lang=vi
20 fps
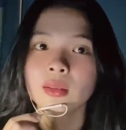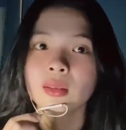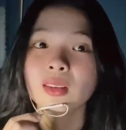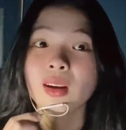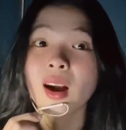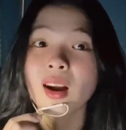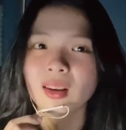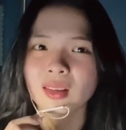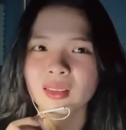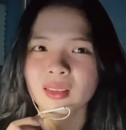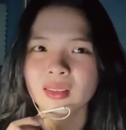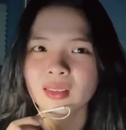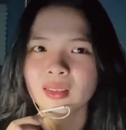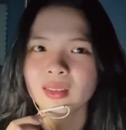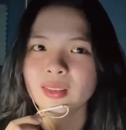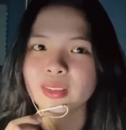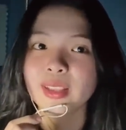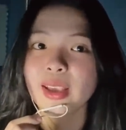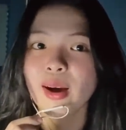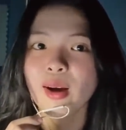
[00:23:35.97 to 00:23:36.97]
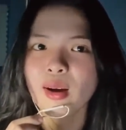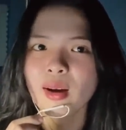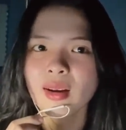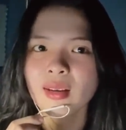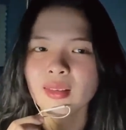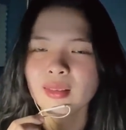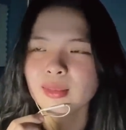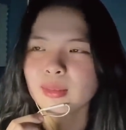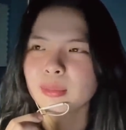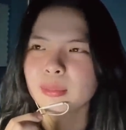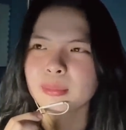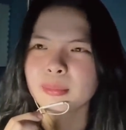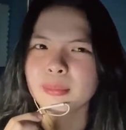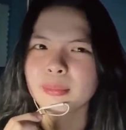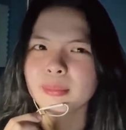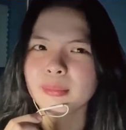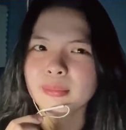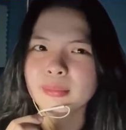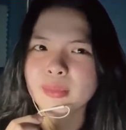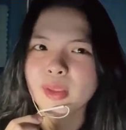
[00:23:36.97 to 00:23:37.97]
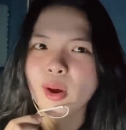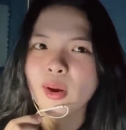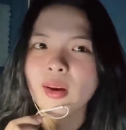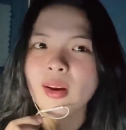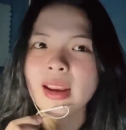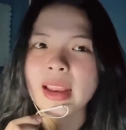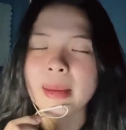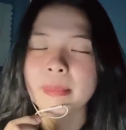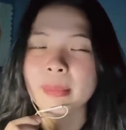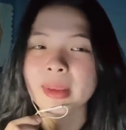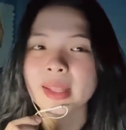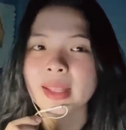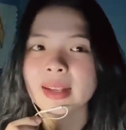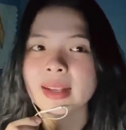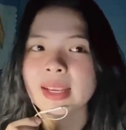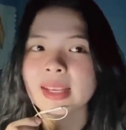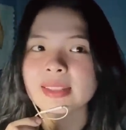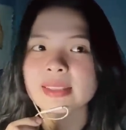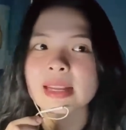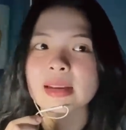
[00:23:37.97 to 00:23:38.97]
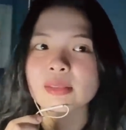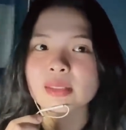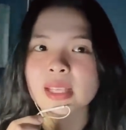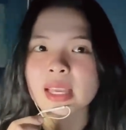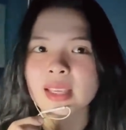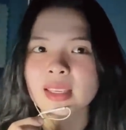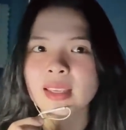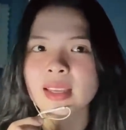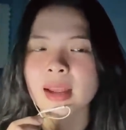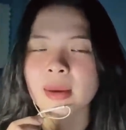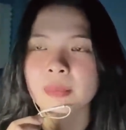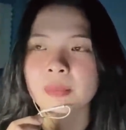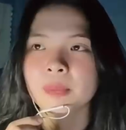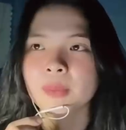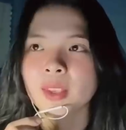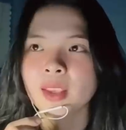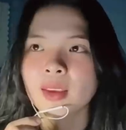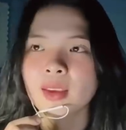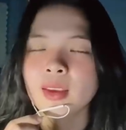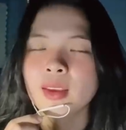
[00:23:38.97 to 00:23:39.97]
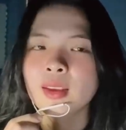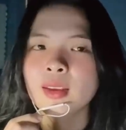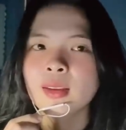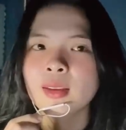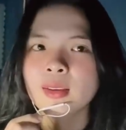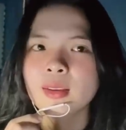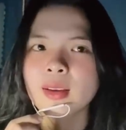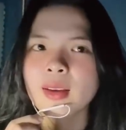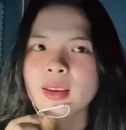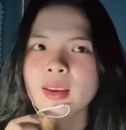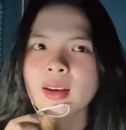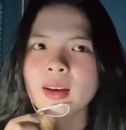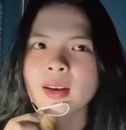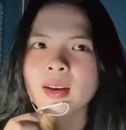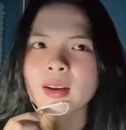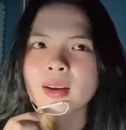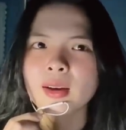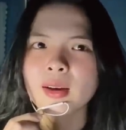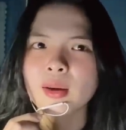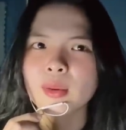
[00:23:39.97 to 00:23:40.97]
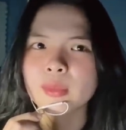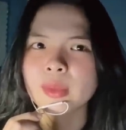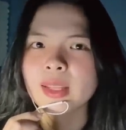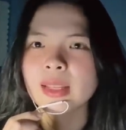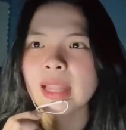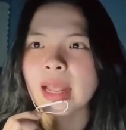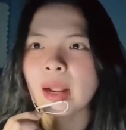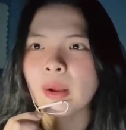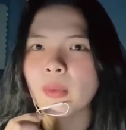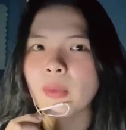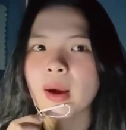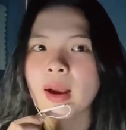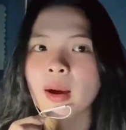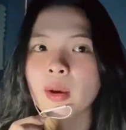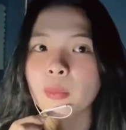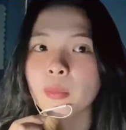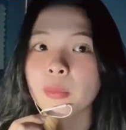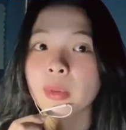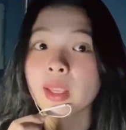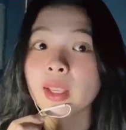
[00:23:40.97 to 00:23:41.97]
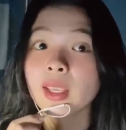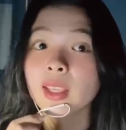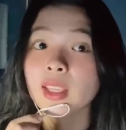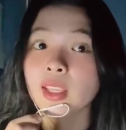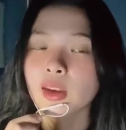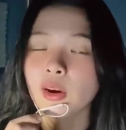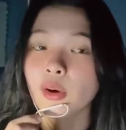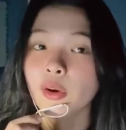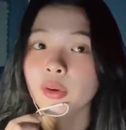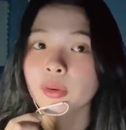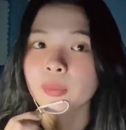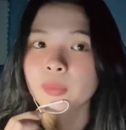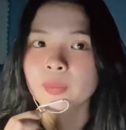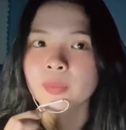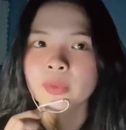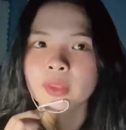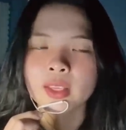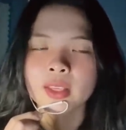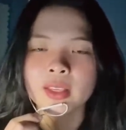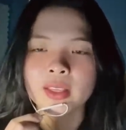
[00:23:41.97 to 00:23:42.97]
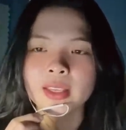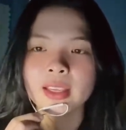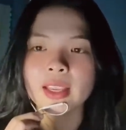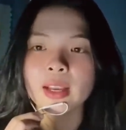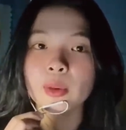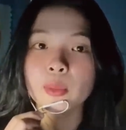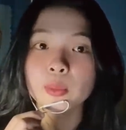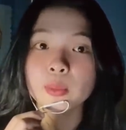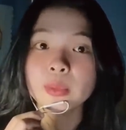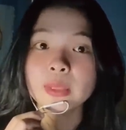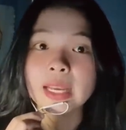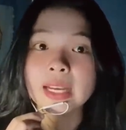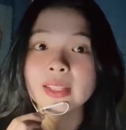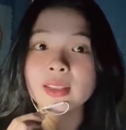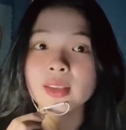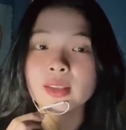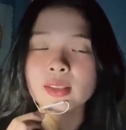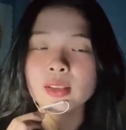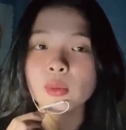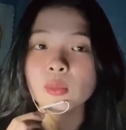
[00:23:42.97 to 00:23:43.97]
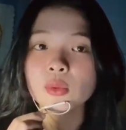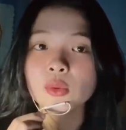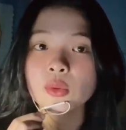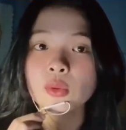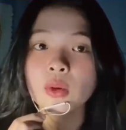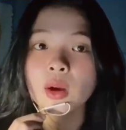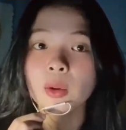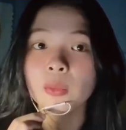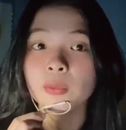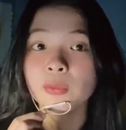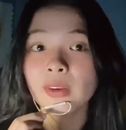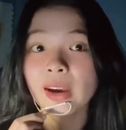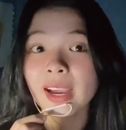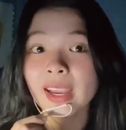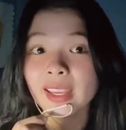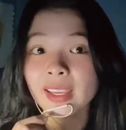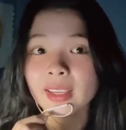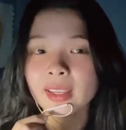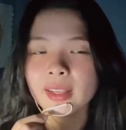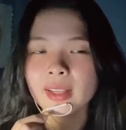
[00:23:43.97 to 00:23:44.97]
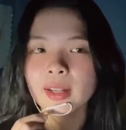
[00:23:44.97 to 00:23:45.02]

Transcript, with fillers: gừng gió gió nó làm mấy tán cây xào xạc vậy nè cái à, ông thấy nặng quá ông biết cái gì rồi cái ông gạt chân trống xuống ông vái